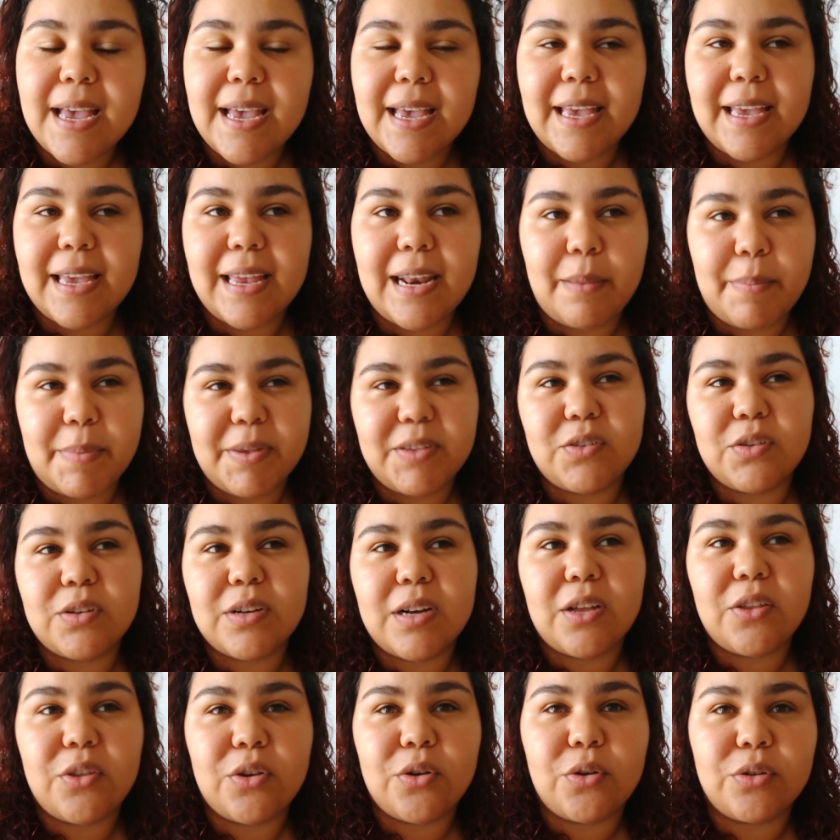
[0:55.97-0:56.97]
Eh, la he
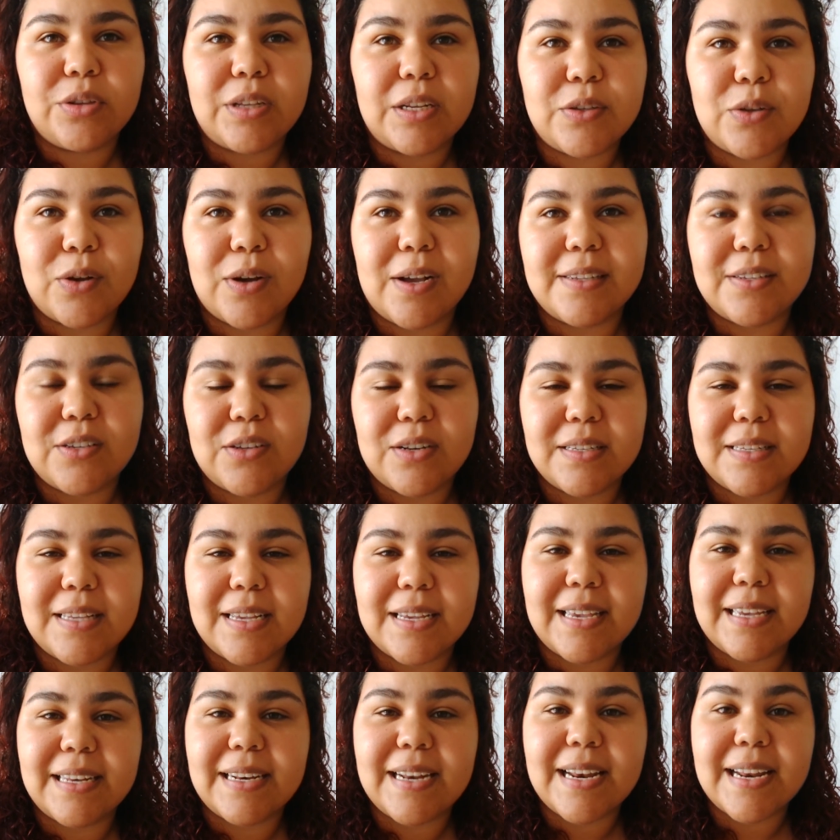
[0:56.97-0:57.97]
mencionado en otras ocasiones
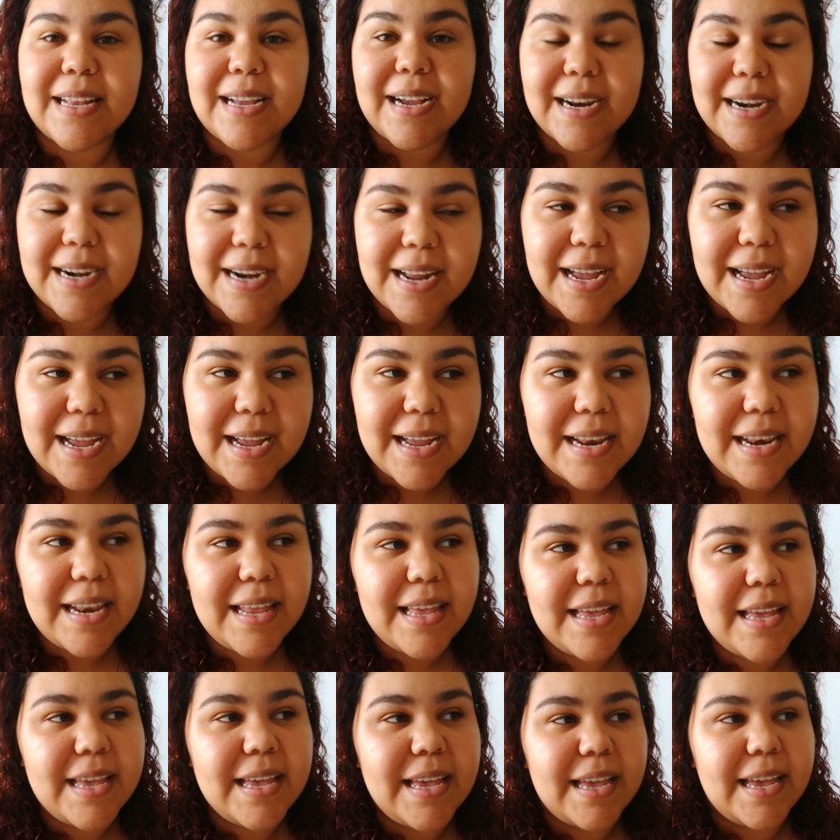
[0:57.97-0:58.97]
aquí en el canal.
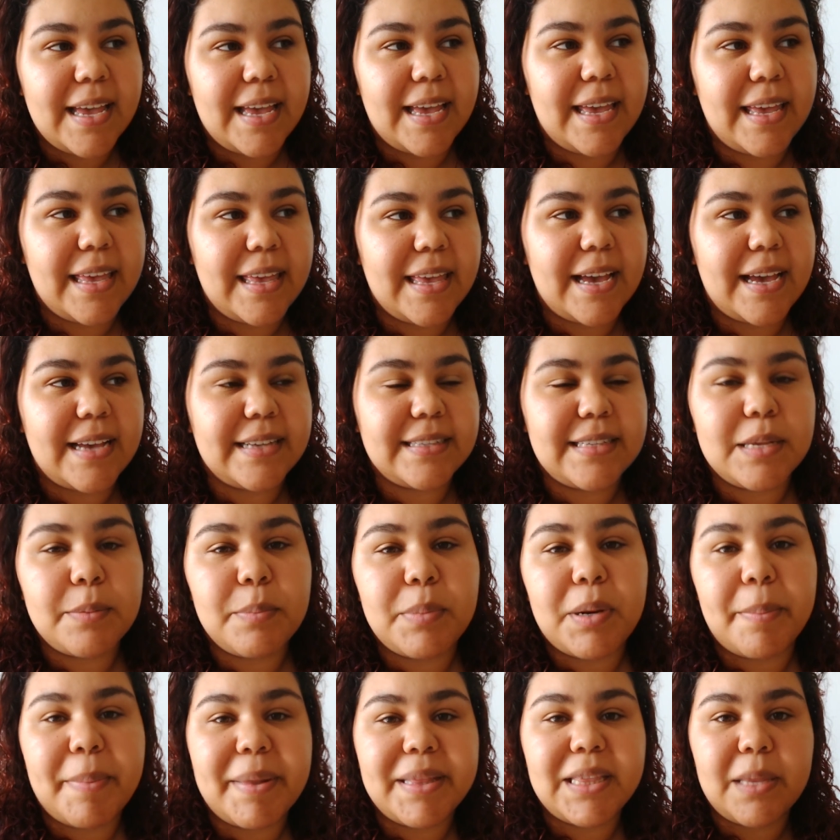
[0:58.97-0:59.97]
Ella es
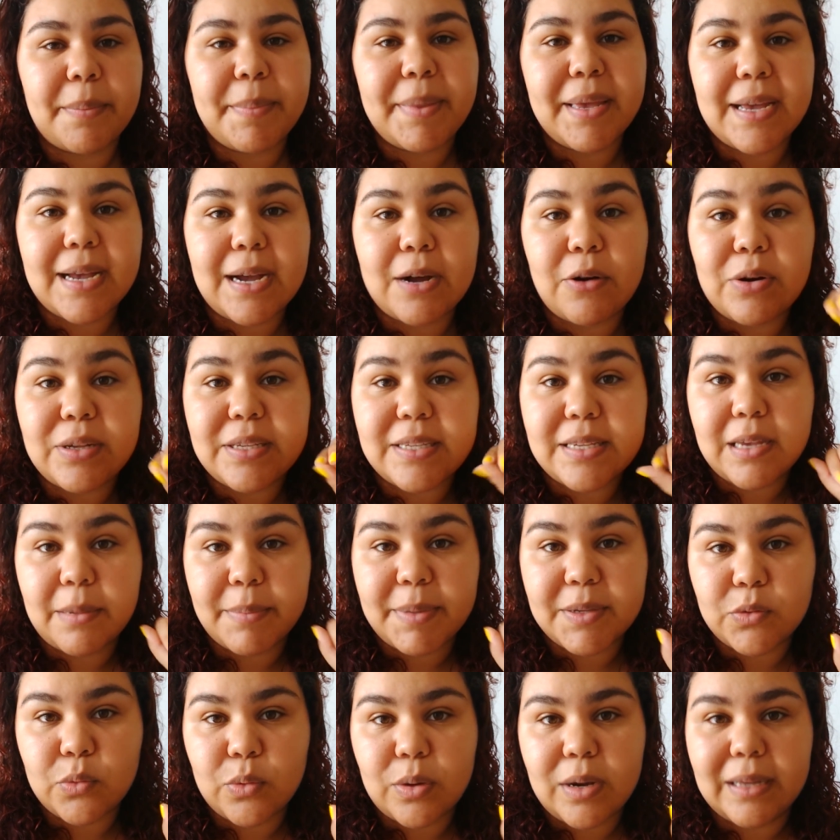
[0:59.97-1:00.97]
simplemente mi se
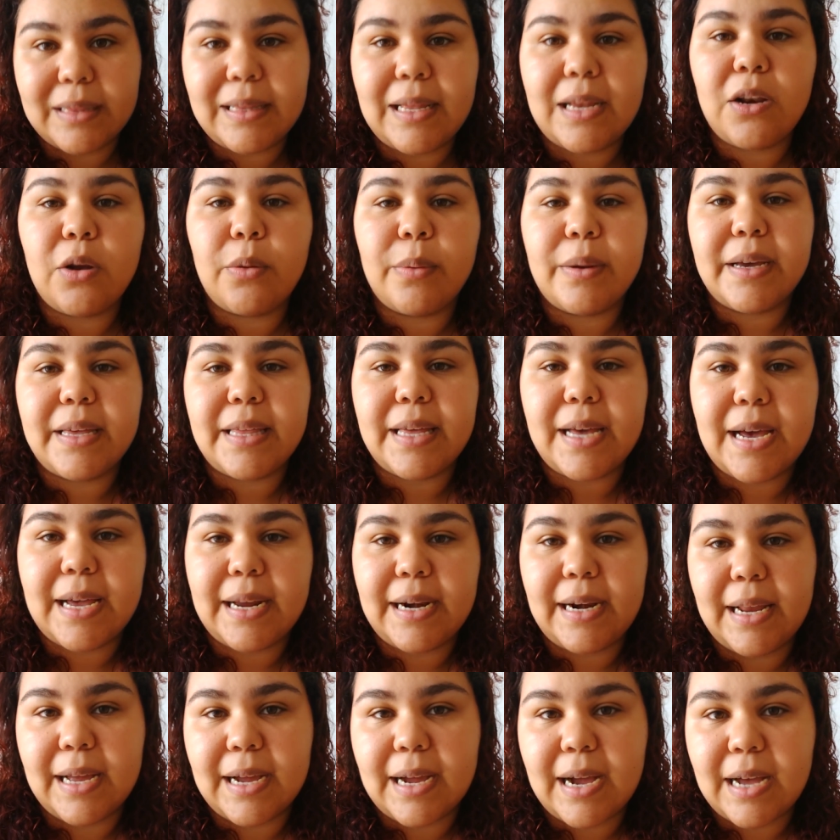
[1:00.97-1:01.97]
llama su canal. Lo voy a dejar
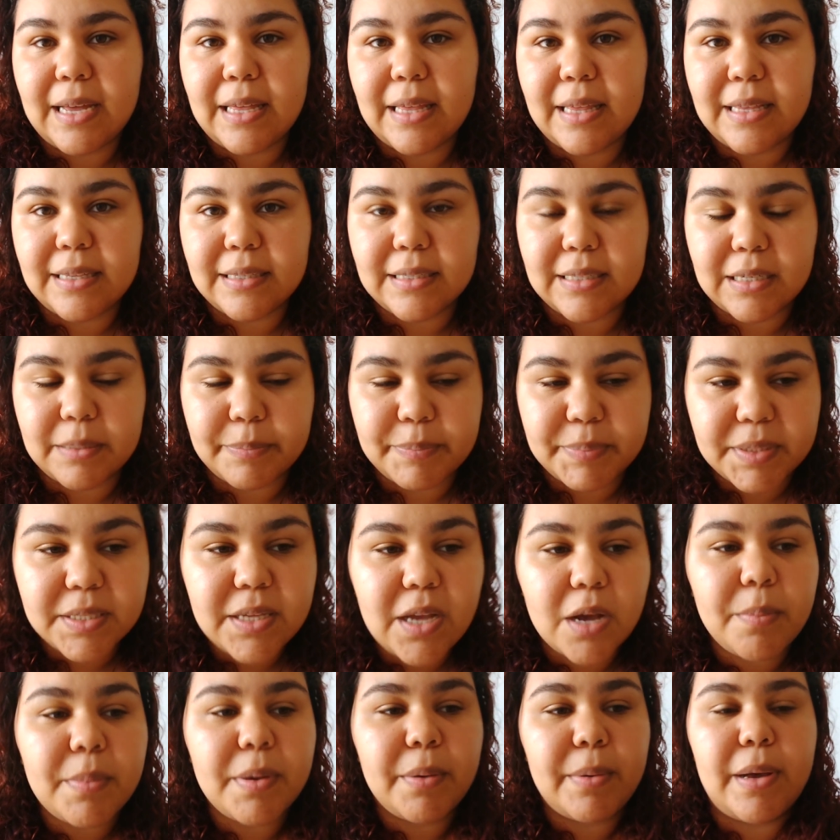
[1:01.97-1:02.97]
en la caja de
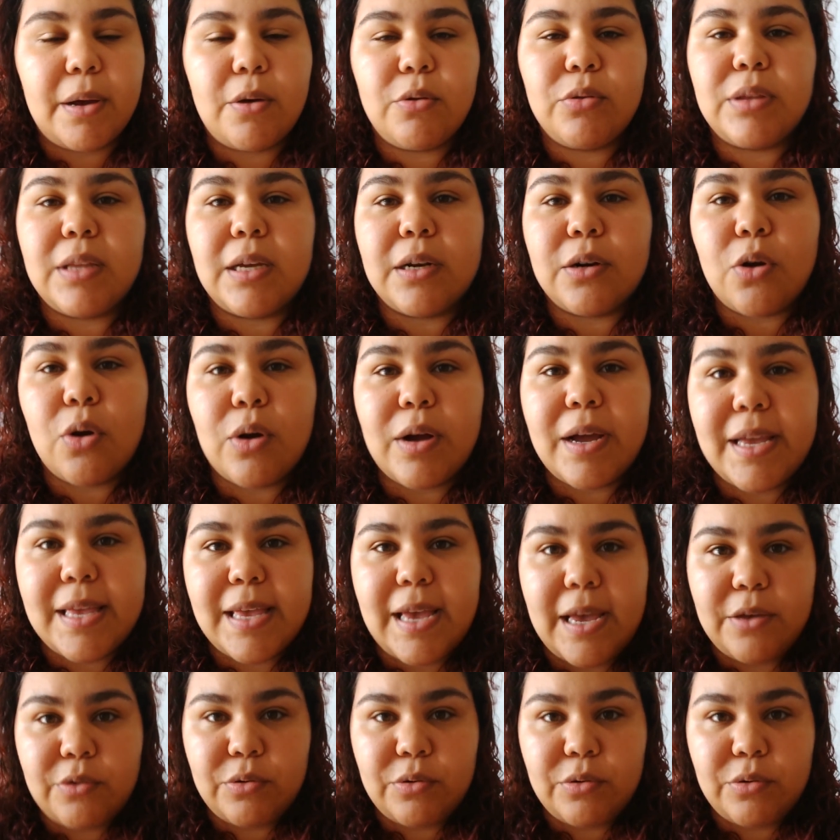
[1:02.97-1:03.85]
descripción. Me voy a juntar con ella y